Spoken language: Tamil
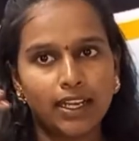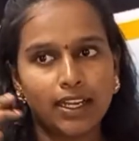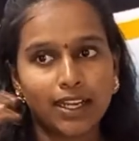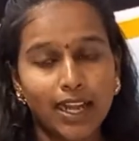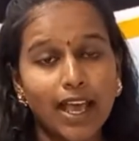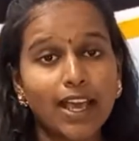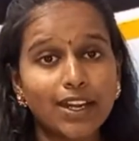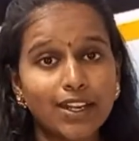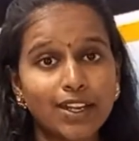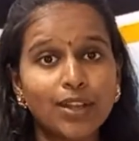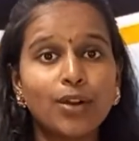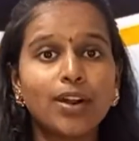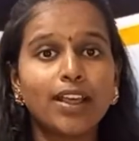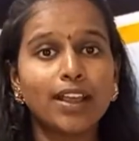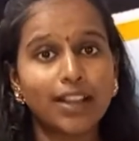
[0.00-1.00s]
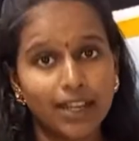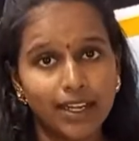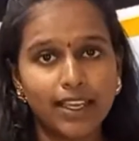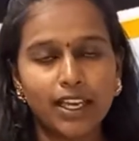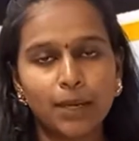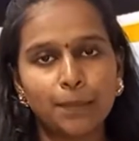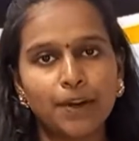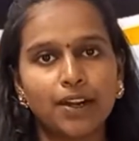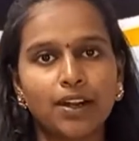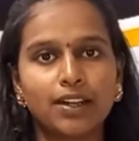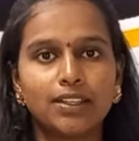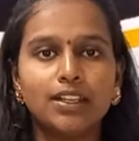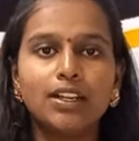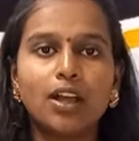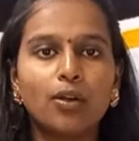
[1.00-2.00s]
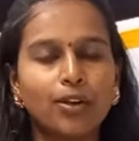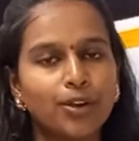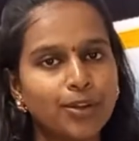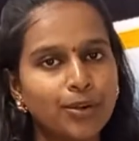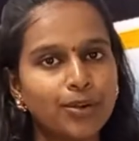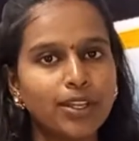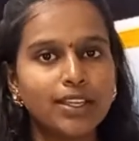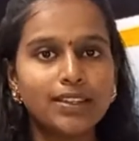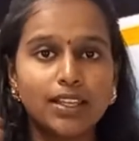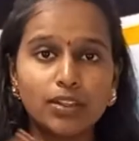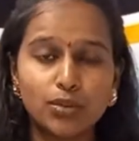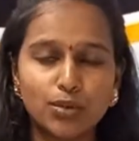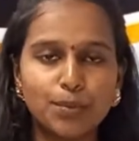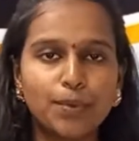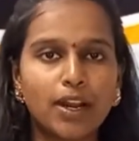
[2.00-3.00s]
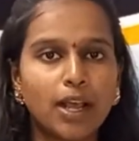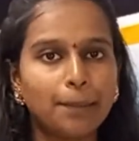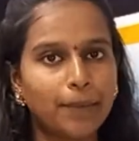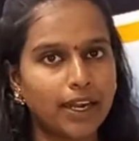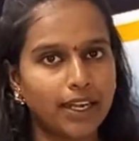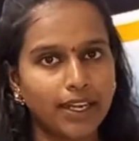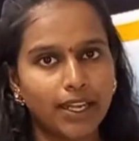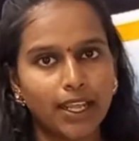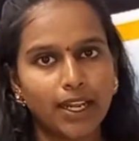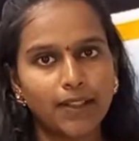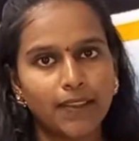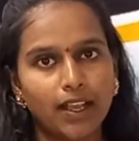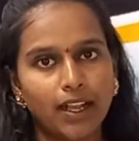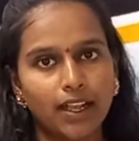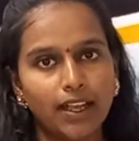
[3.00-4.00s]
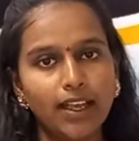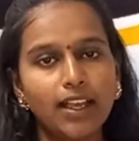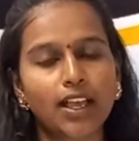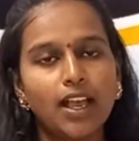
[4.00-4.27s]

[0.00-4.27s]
கிளாரிட்டியோட கிளியர் பண்ணுறதுன்ட்டு அவங்க டியூட்டிஸை சூப்பராக பண்ணிகிட்டே இருந்தாங்க